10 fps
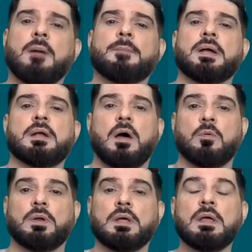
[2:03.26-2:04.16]
अप एंड
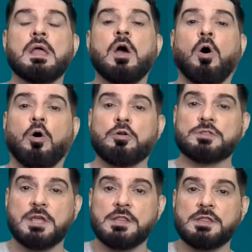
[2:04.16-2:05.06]
डाउन है और
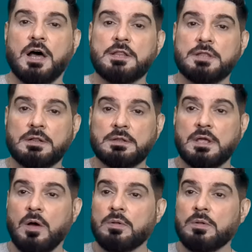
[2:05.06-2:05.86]
उसके साथ साथ क्या